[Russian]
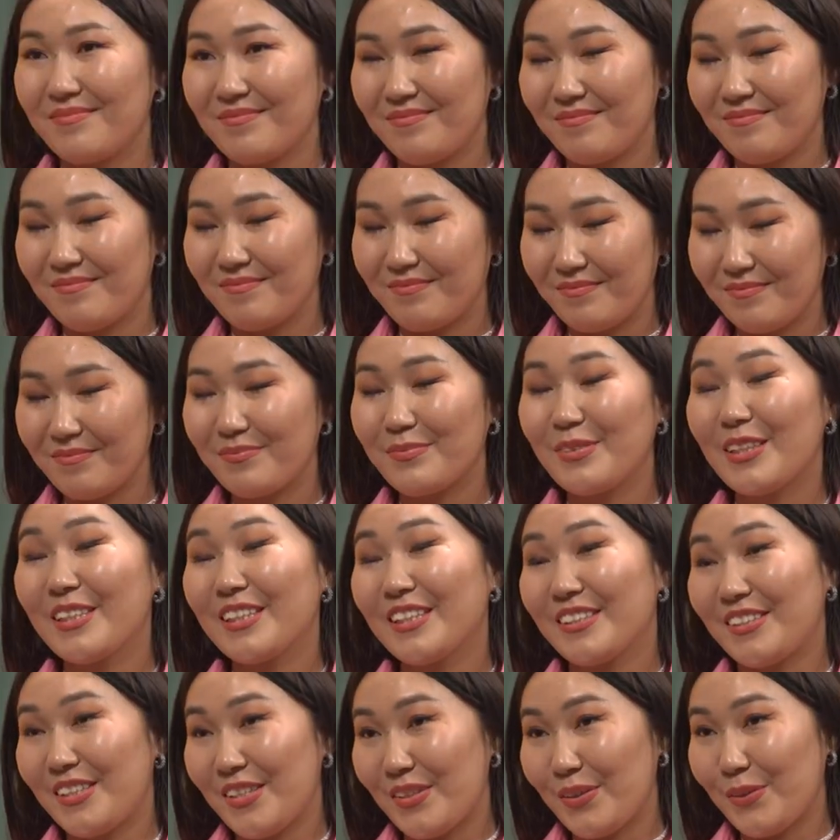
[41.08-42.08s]
Угу,
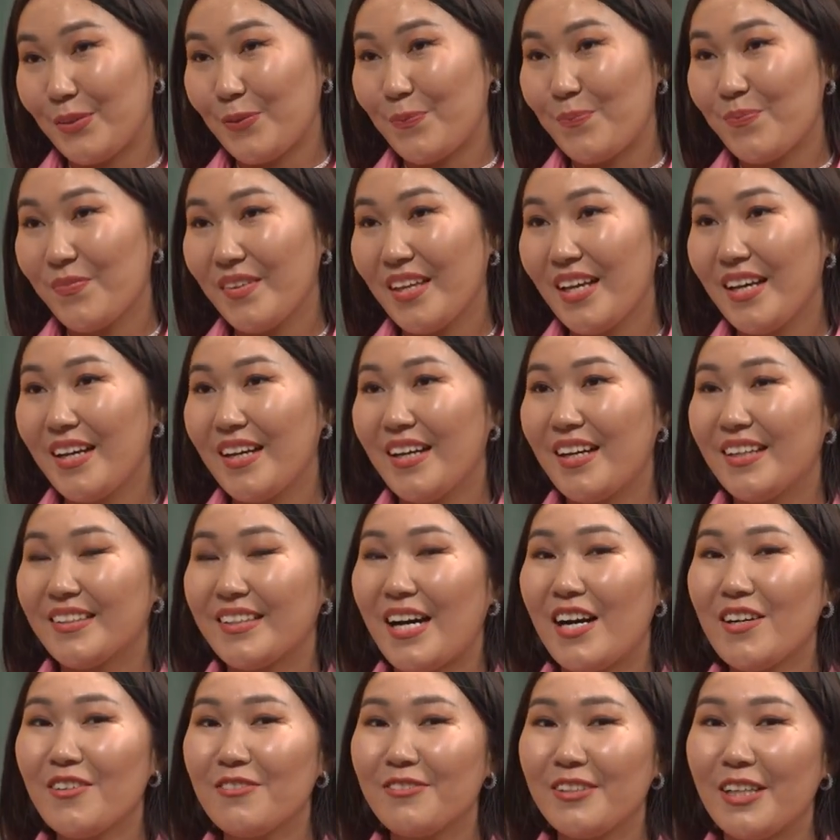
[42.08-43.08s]
благодарю.
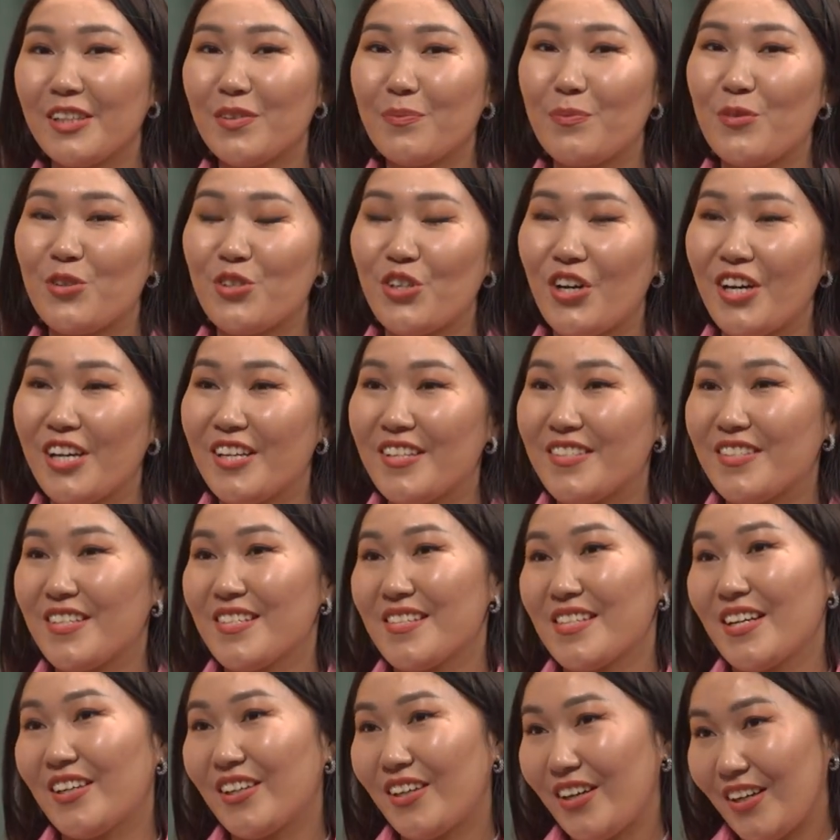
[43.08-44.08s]
Как вы отмечаете
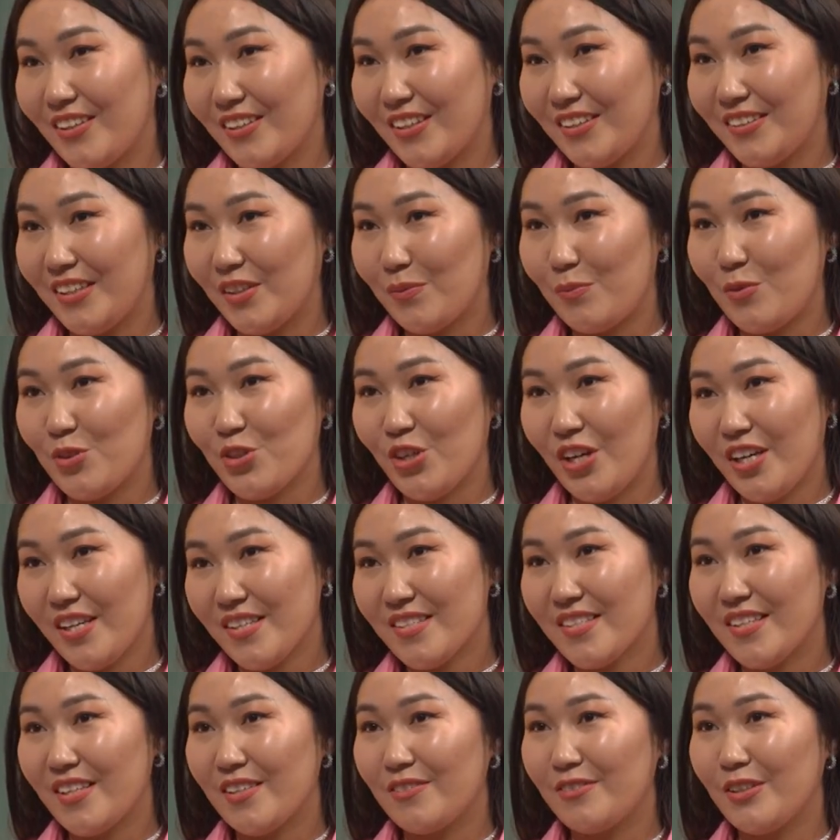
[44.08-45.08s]
Сагалган?
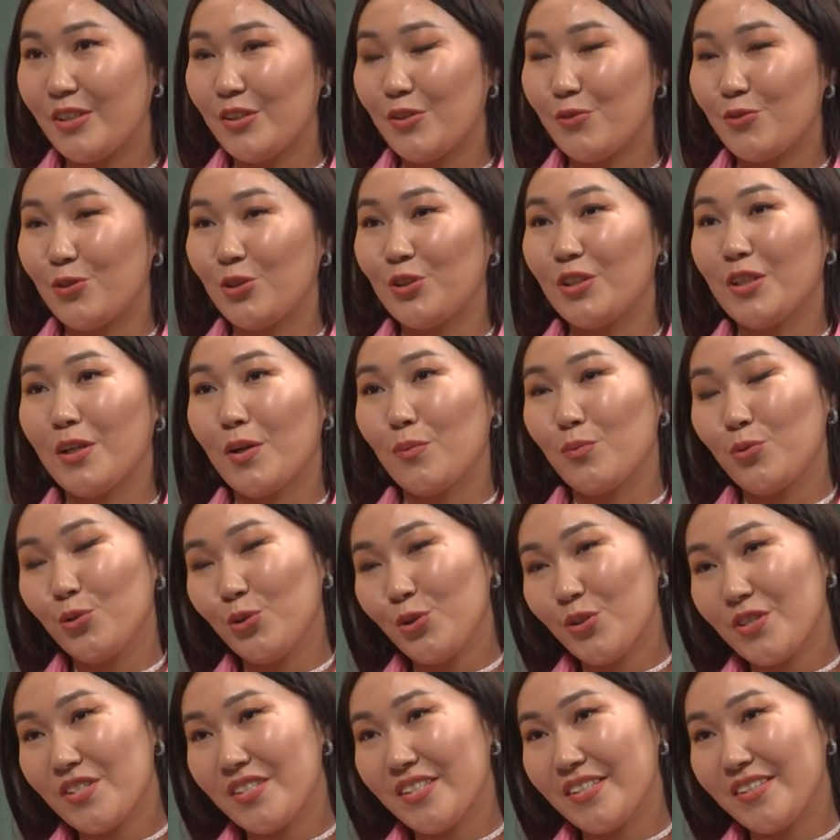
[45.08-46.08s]
Отмечаете ли вы его на
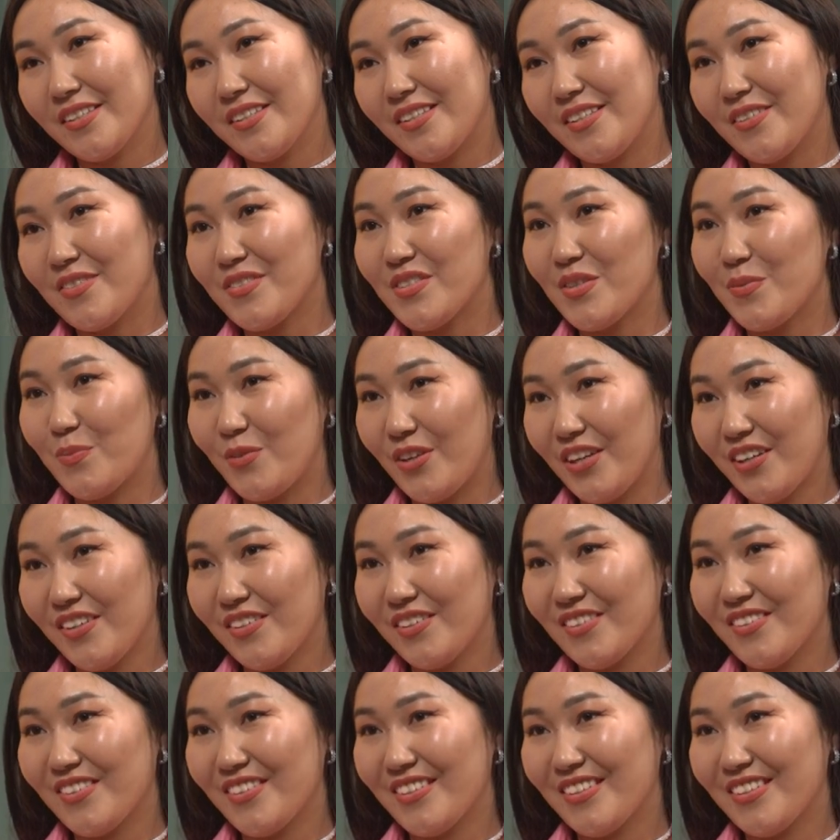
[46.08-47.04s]
работе или в семье?